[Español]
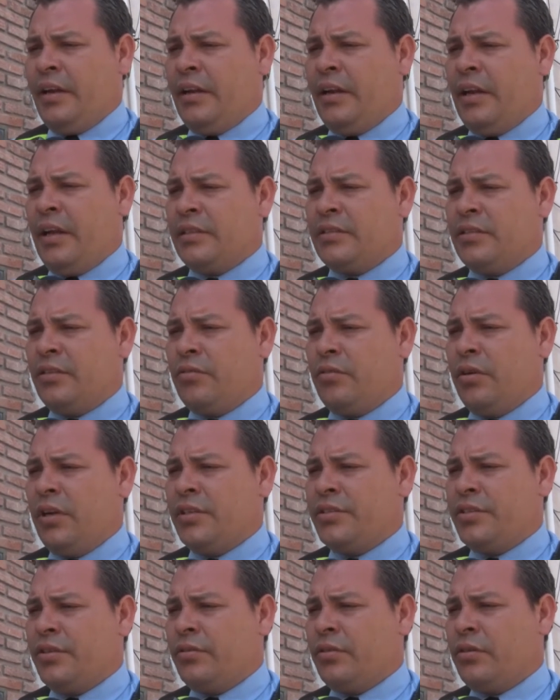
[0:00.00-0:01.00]
la
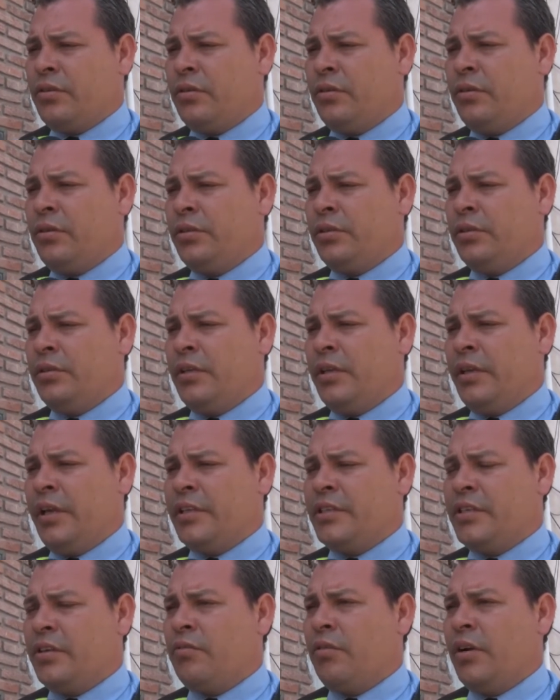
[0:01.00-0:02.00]
circulación con, eh,
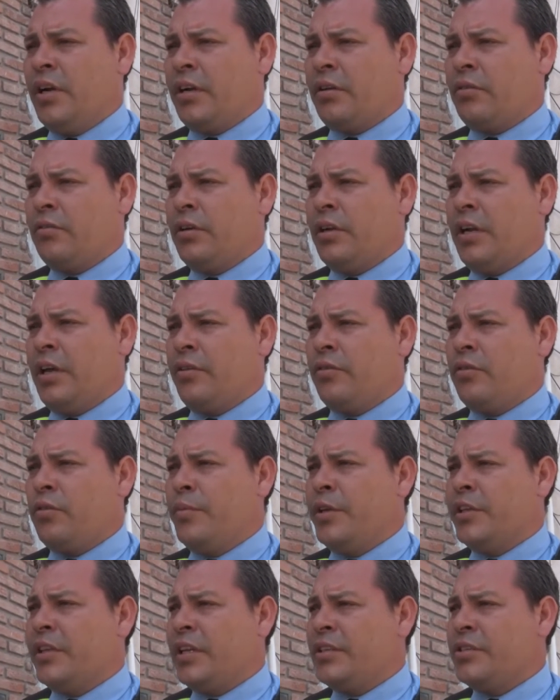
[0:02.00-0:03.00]
circular con la
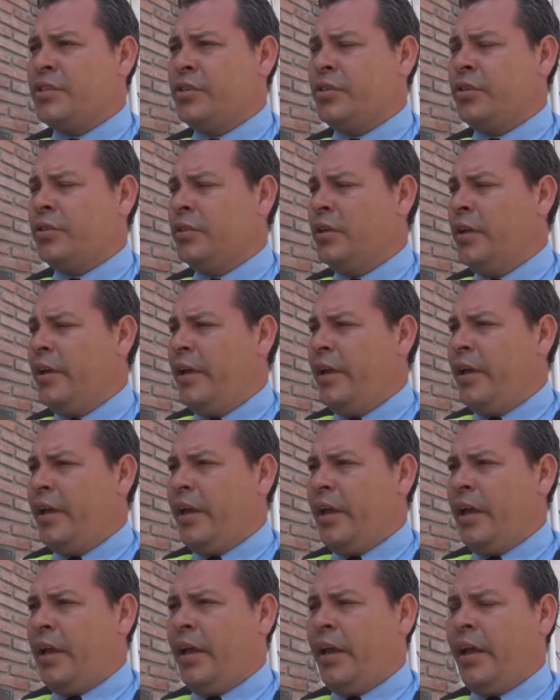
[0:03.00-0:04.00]
documentación
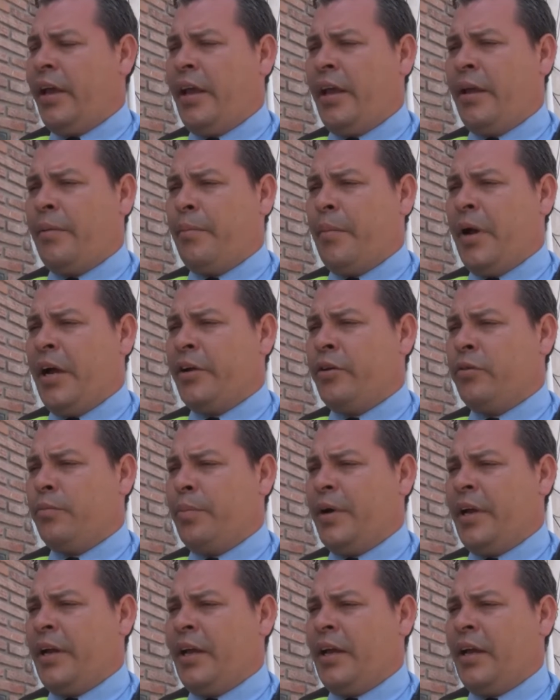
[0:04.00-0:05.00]
en eh, mano
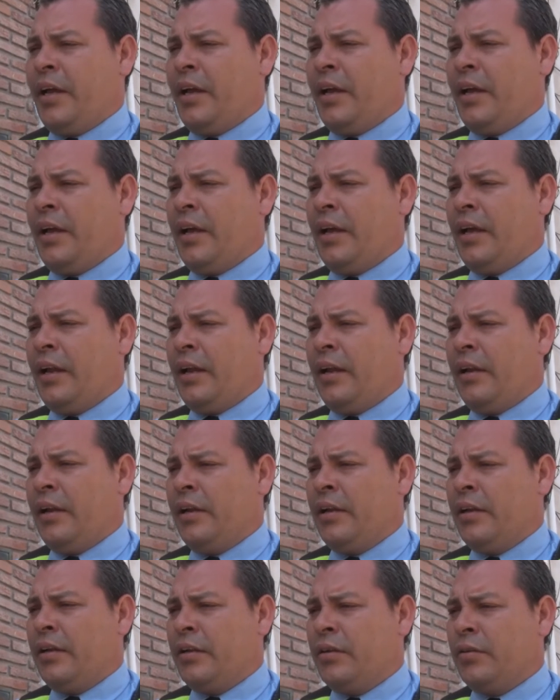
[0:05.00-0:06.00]
para
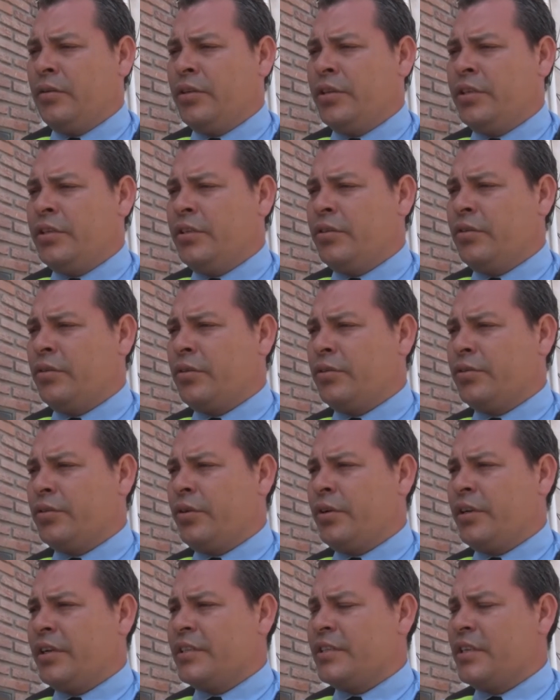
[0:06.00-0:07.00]
los distintos
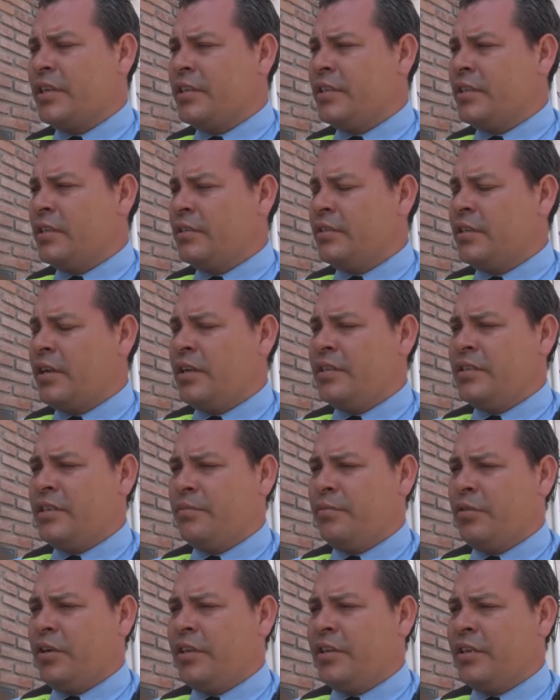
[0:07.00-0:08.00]
controles que se
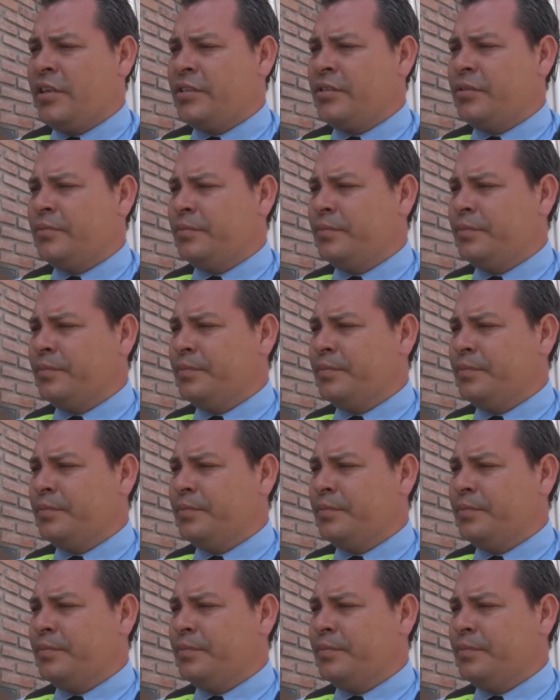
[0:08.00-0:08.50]
realizan por la dirección.